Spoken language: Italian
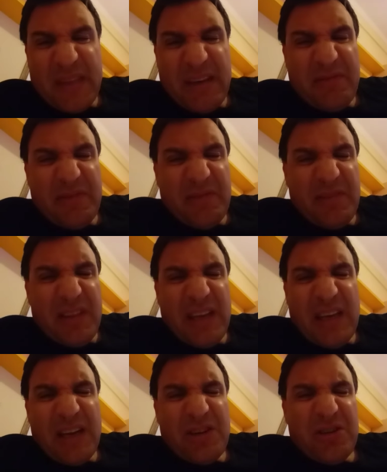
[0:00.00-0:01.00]
che fa
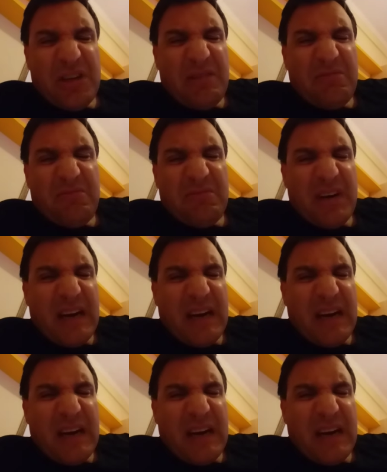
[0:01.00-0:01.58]
vedere se un,